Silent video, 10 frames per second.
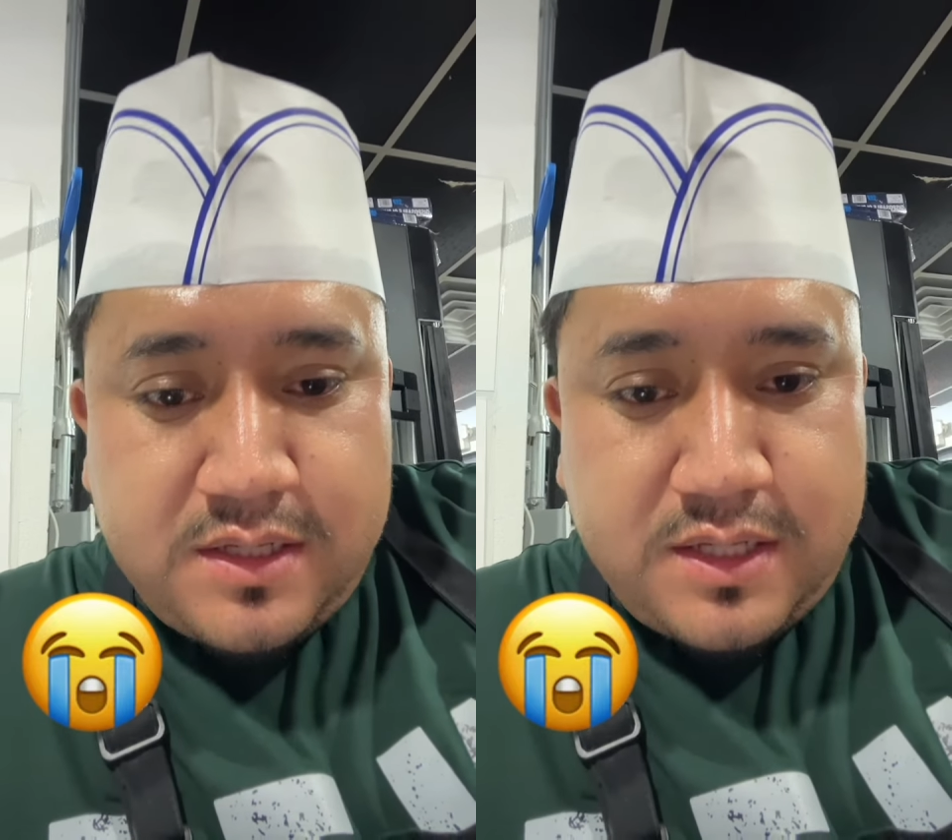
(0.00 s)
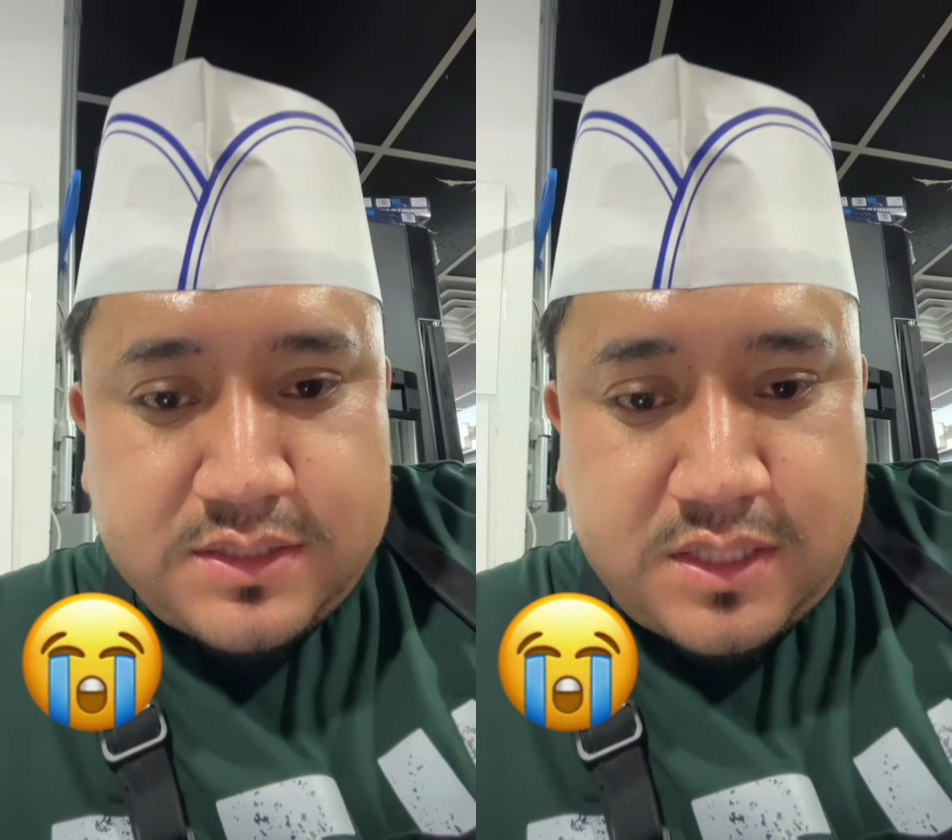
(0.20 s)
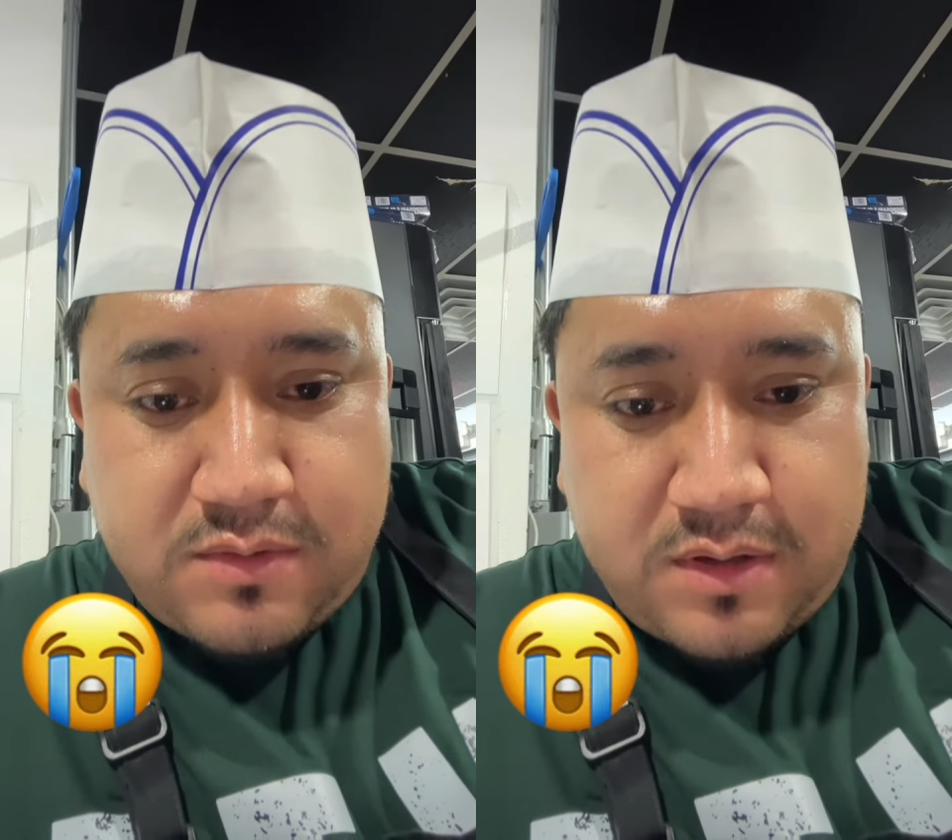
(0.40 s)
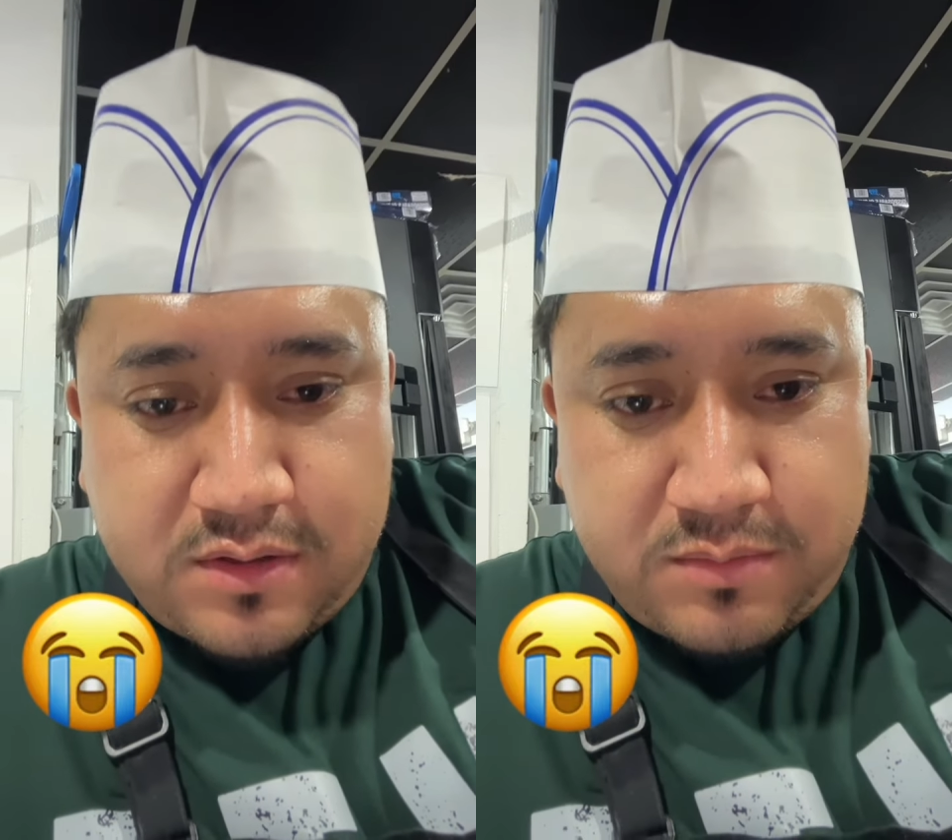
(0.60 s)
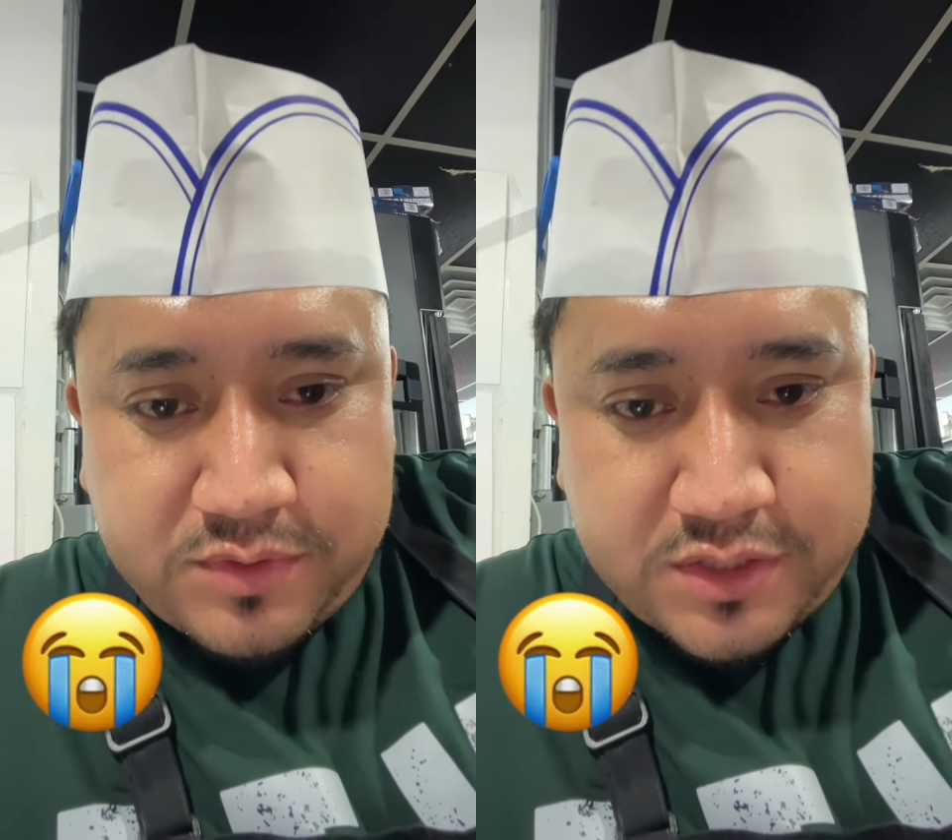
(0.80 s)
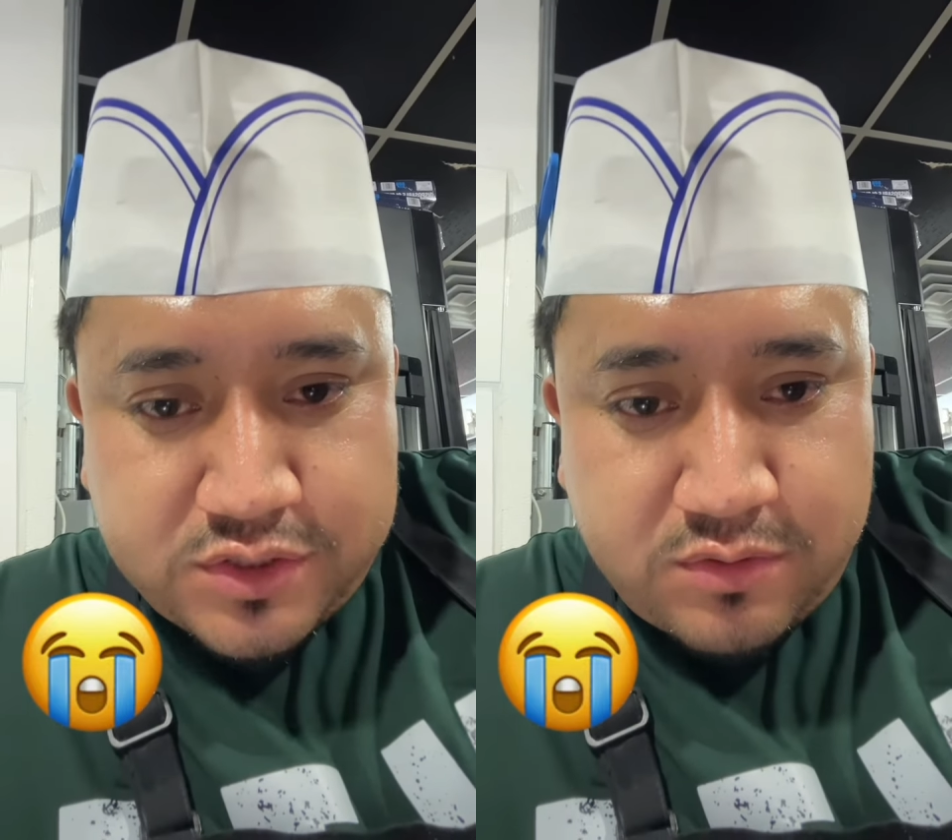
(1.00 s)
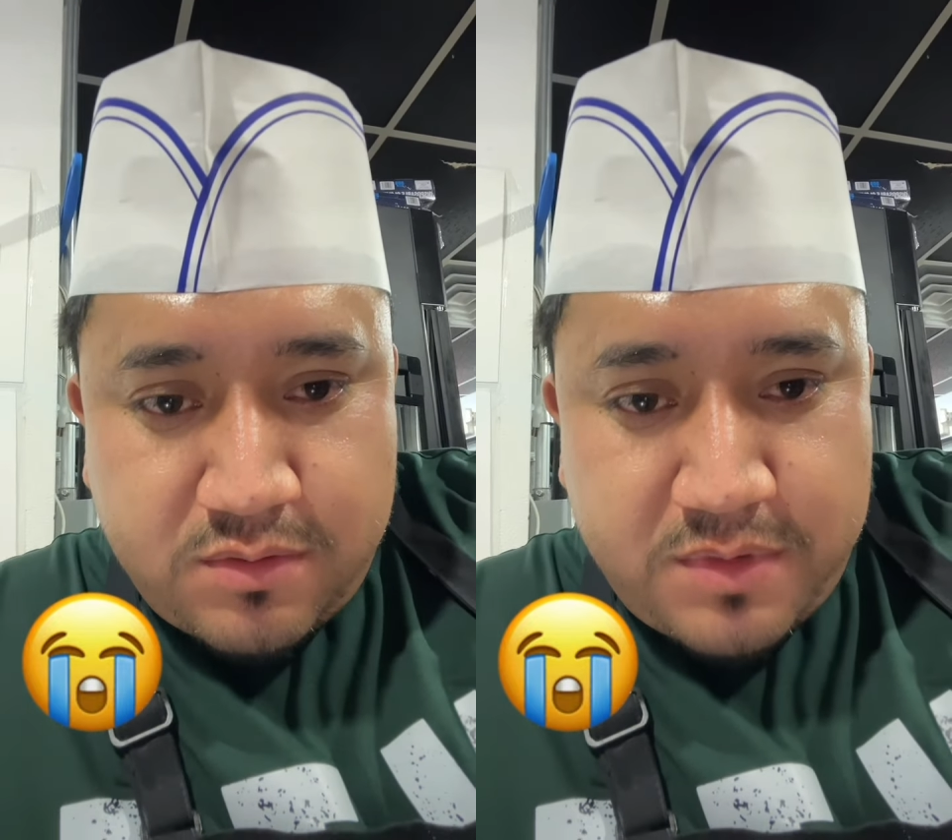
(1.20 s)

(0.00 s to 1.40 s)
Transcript: Este, cuando el muchacho estuvo en